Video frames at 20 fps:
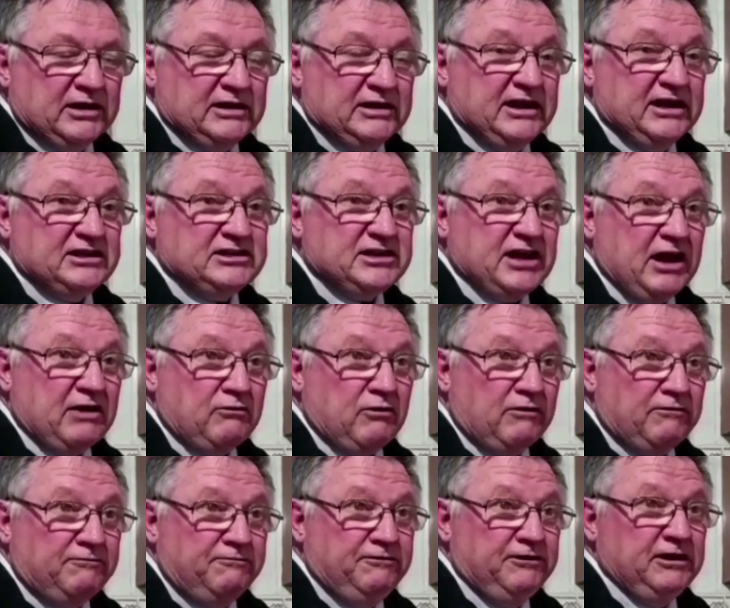Deixa a água
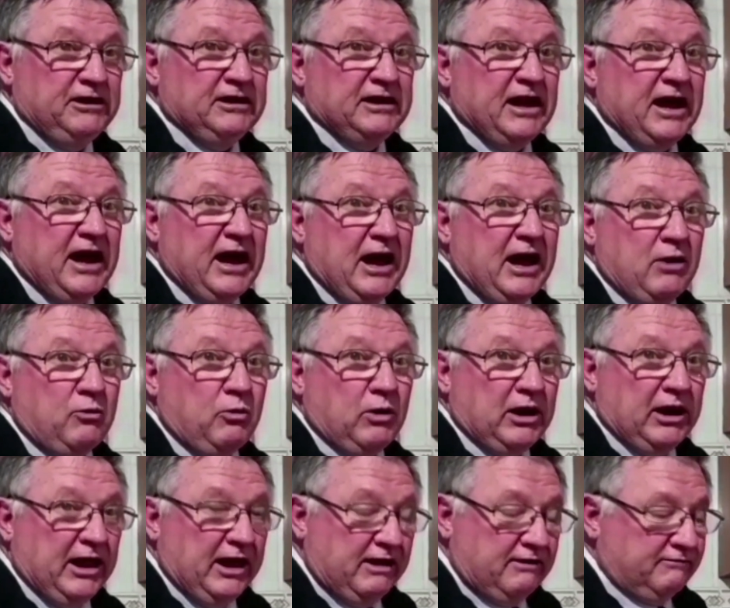fina, a água
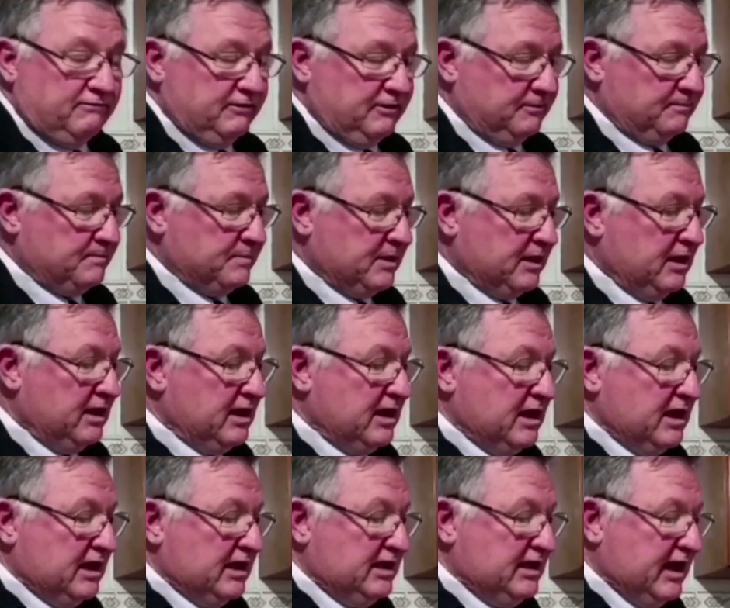leve.
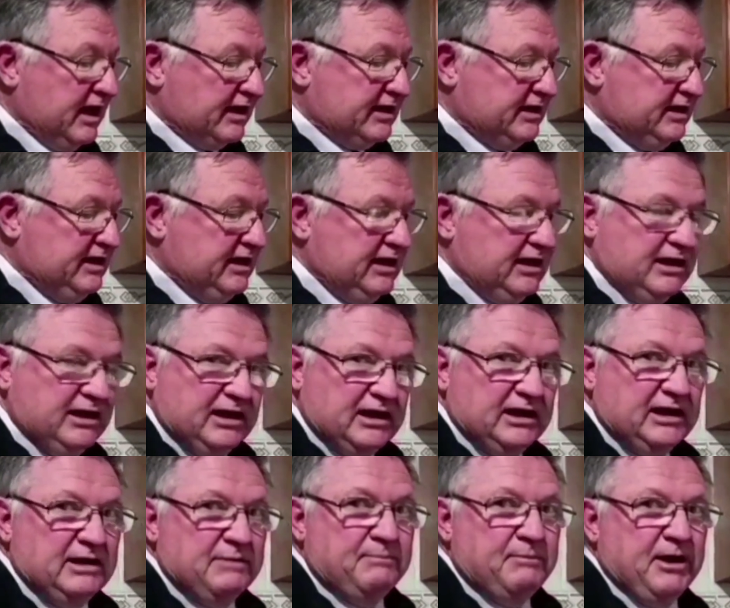E aqui
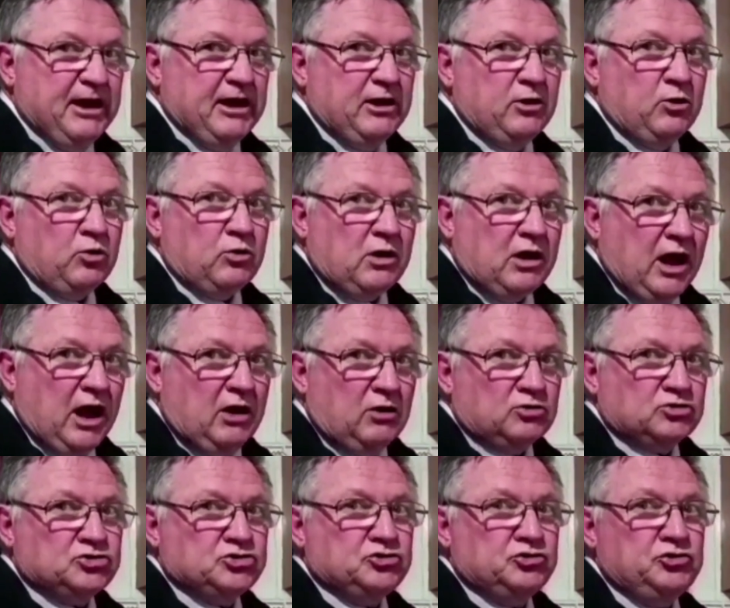libera o
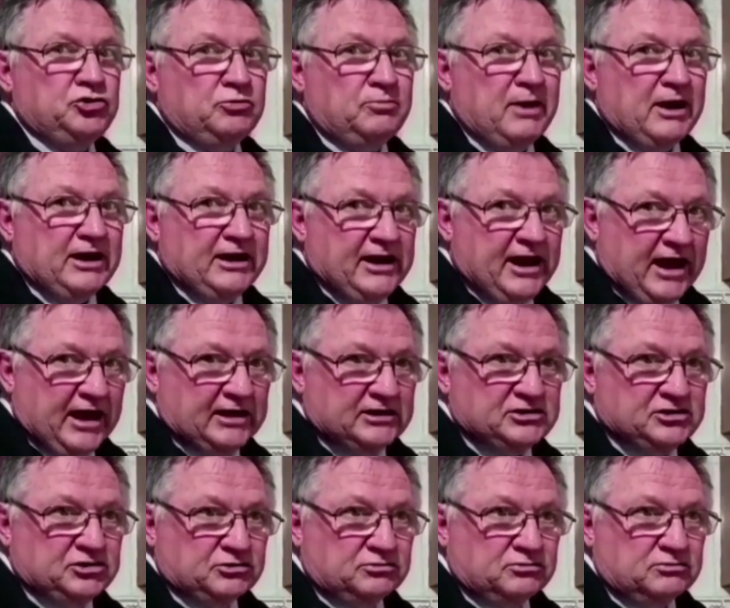cálcio e o
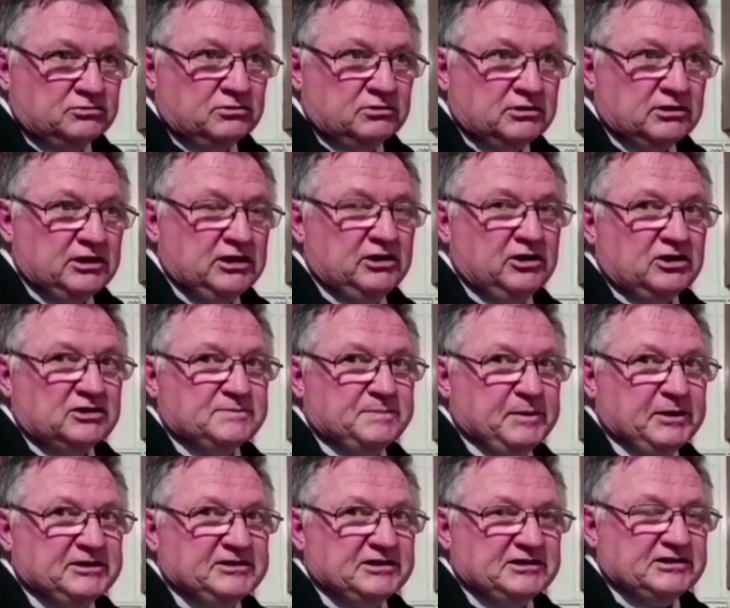magnésio, que nós
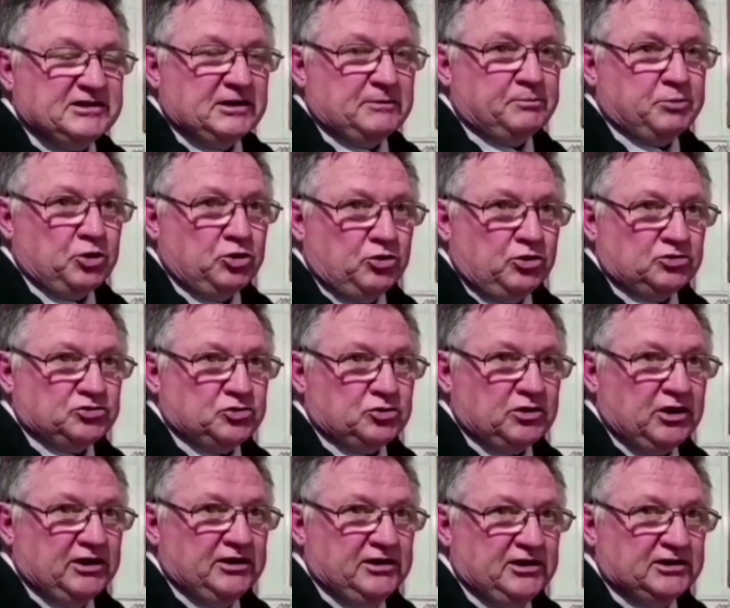precisamos para o nosso
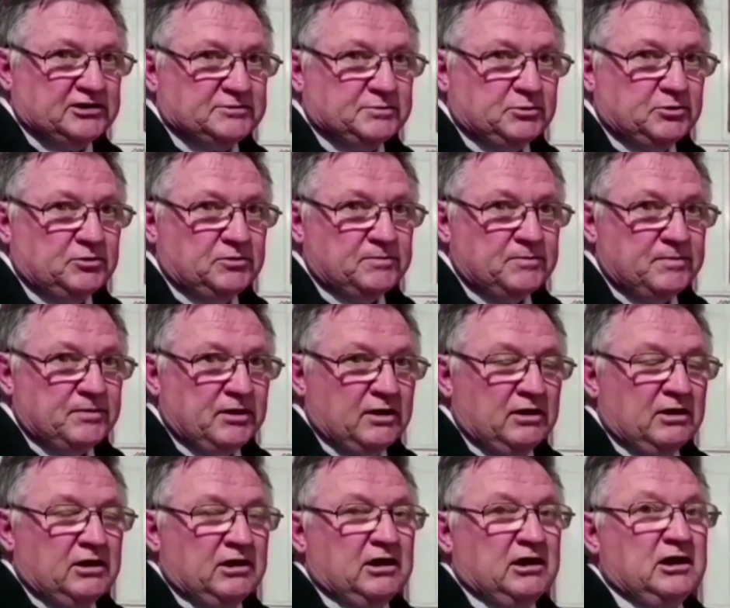organismo
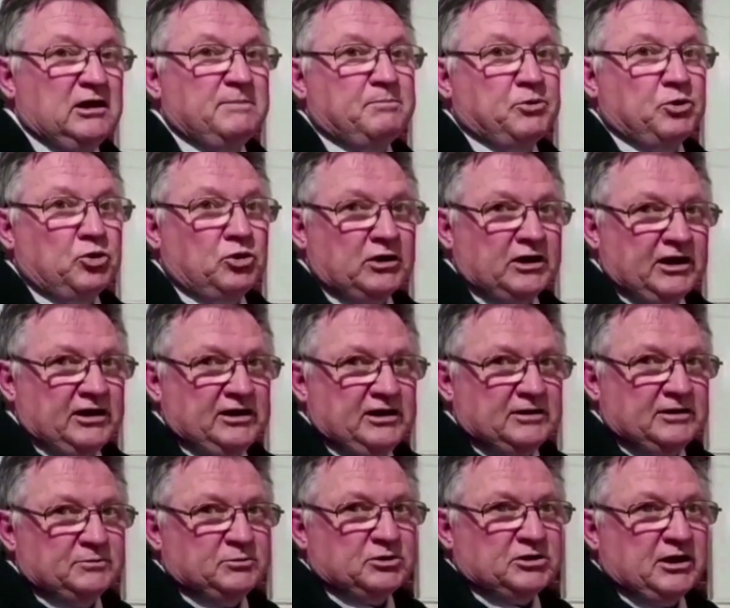e para o
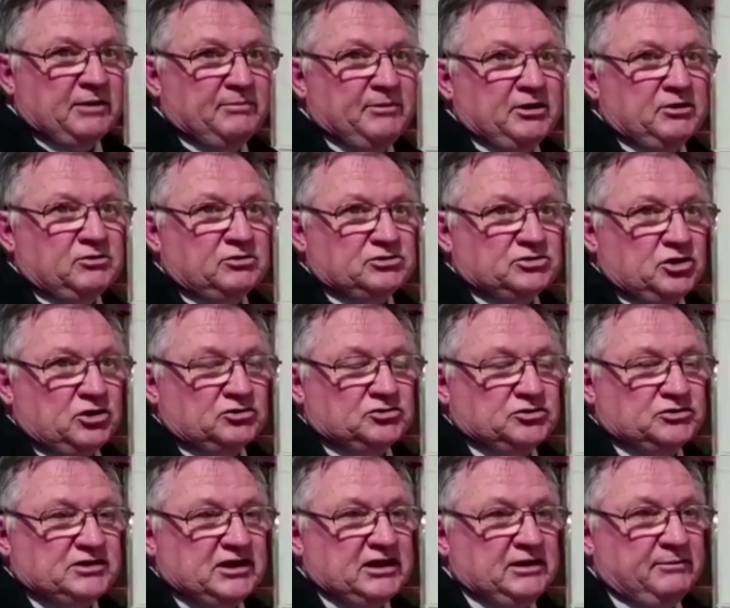organismo também dos
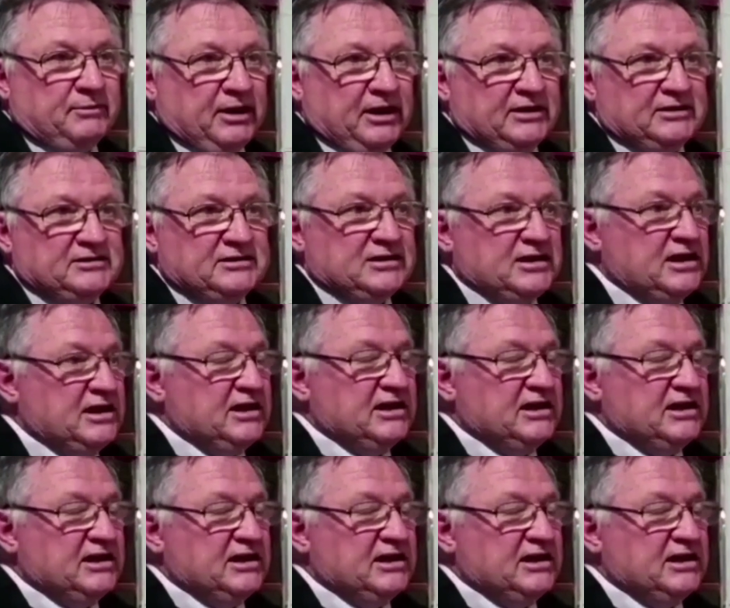nossos animais.